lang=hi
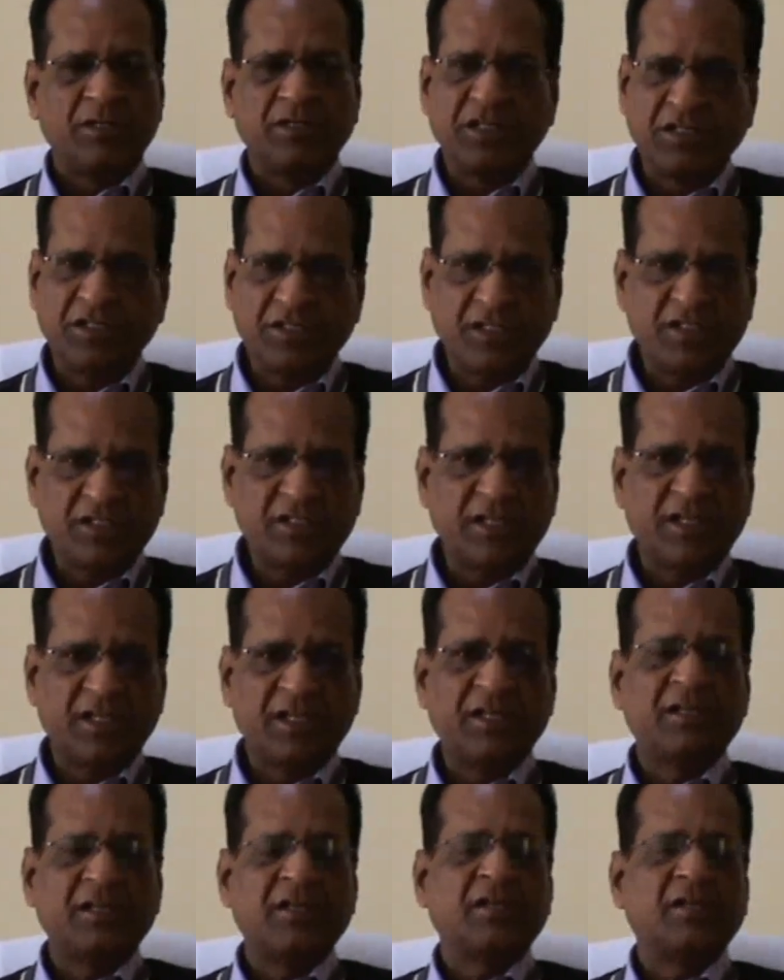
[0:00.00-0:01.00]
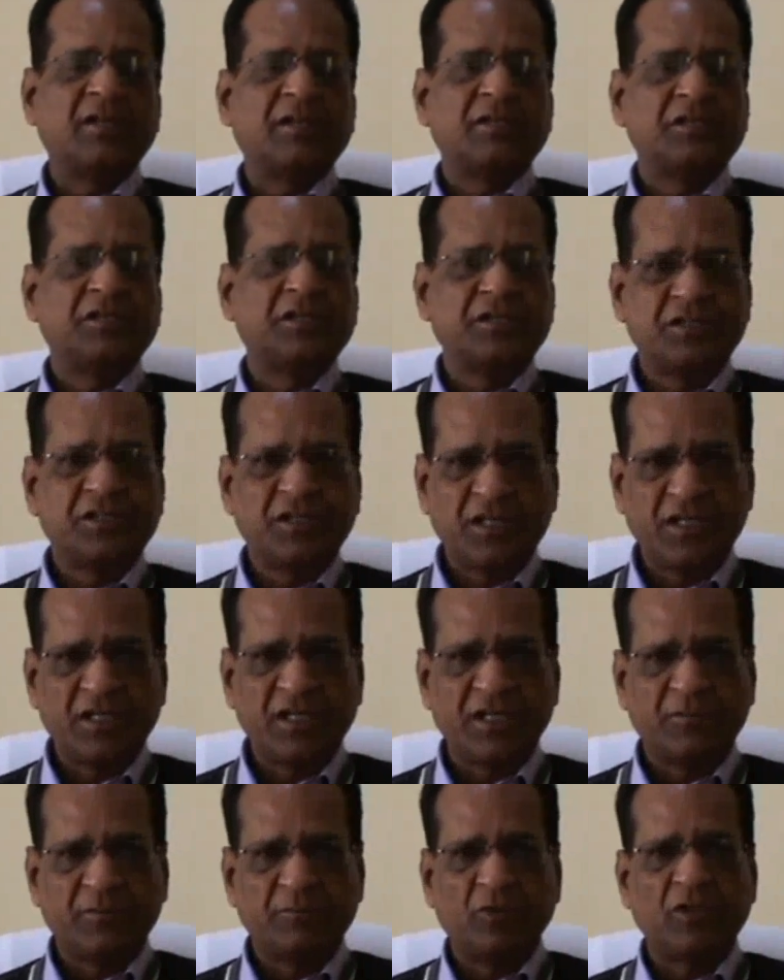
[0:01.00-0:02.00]
टीचर्स हैं
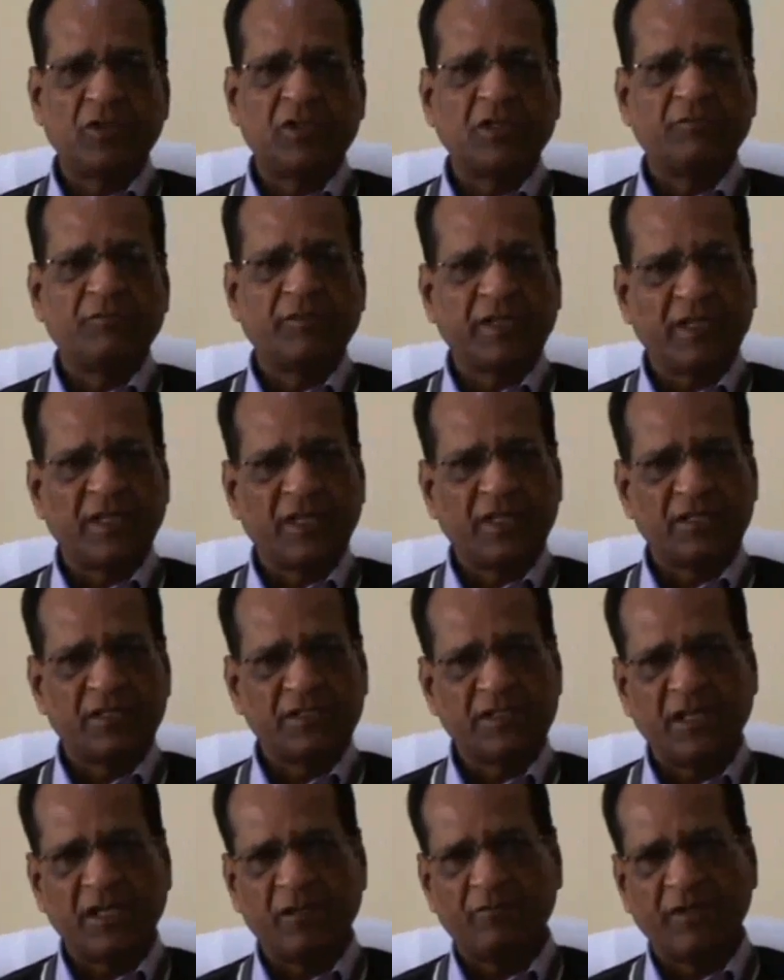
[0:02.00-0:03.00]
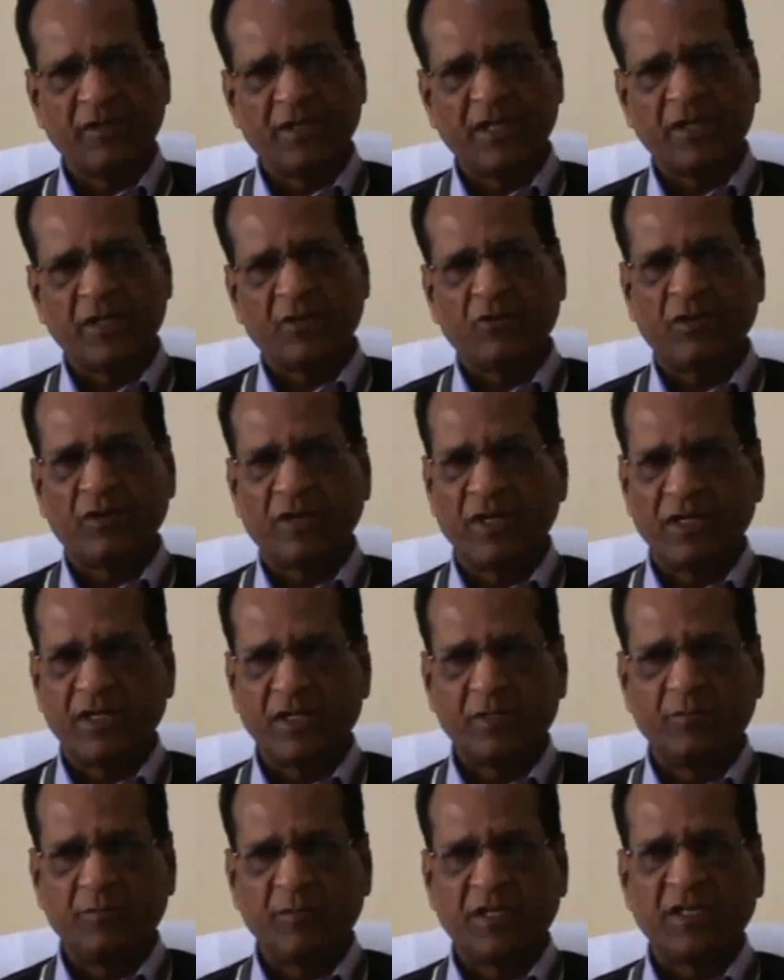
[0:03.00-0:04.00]
शिक्षक हैं भौतिक विज्ञान रसायन विज्ञान और
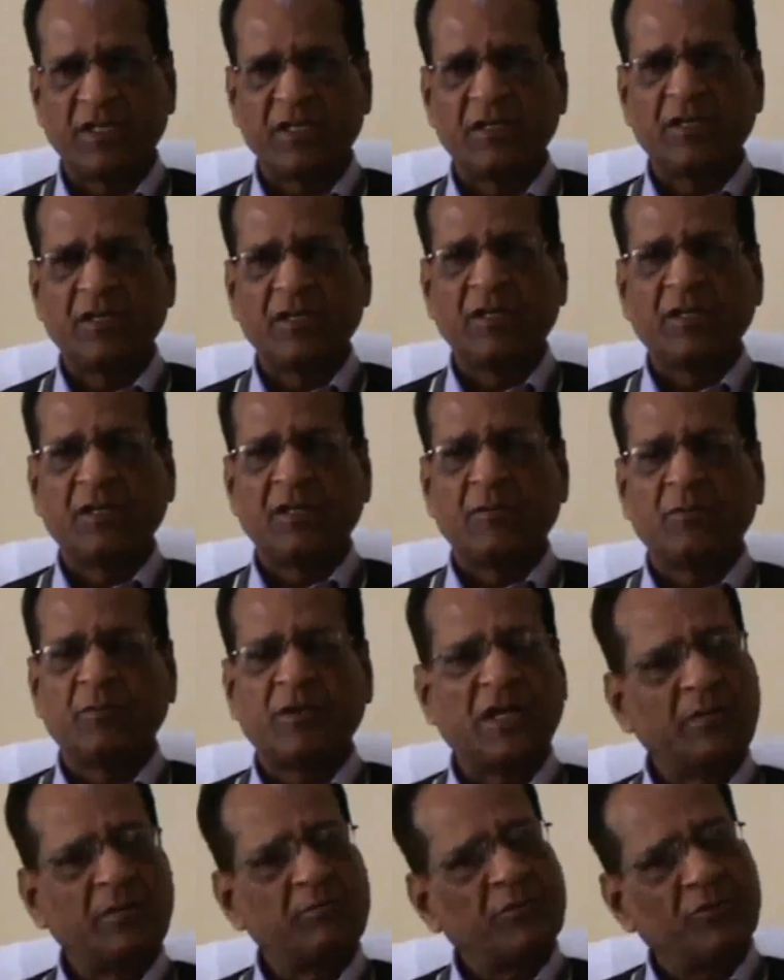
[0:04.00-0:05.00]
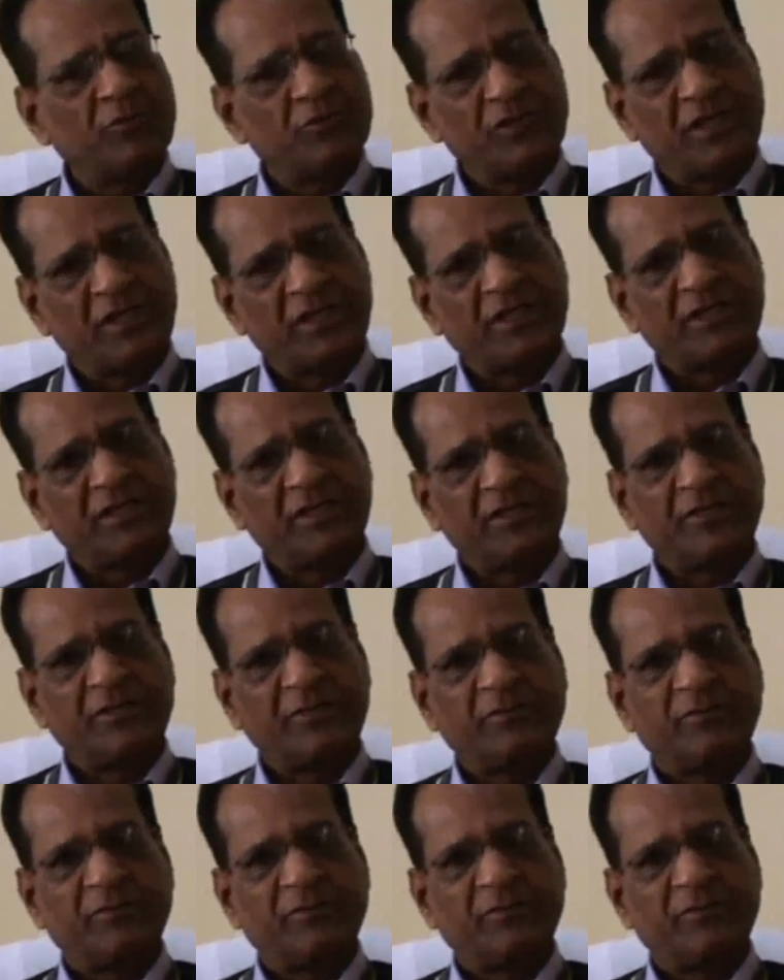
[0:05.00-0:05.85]
गणित में प्राप्त हो जाएंगे